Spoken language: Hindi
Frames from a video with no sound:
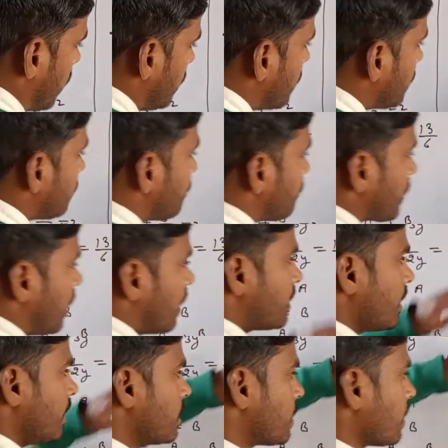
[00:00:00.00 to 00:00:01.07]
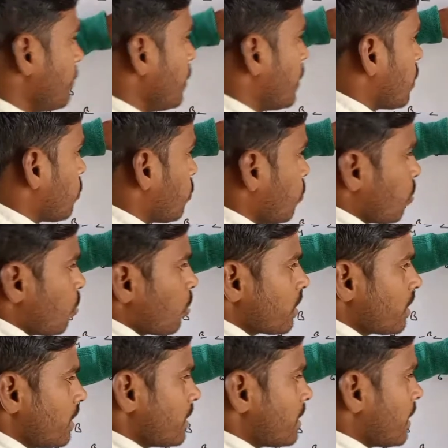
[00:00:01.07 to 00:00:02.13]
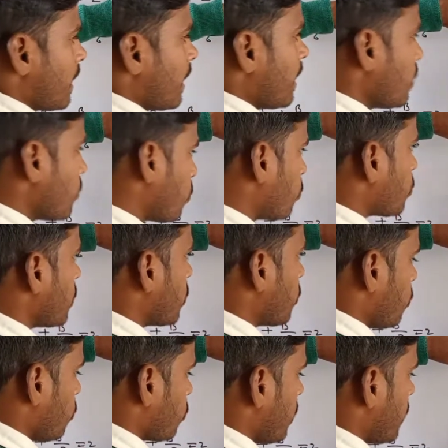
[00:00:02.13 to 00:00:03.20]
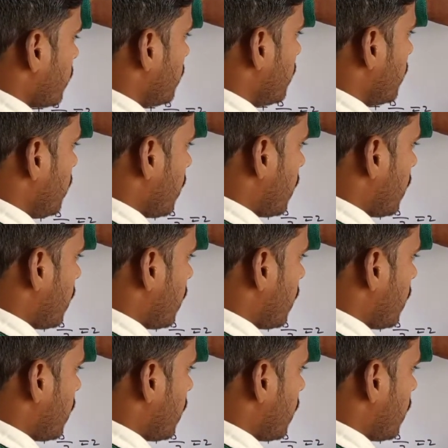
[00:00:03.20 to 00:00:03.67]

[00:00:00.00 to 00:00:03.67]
राइट ऐसे इस समीकरण दो को कितने से करेंगे दो से तो दो से कीजिए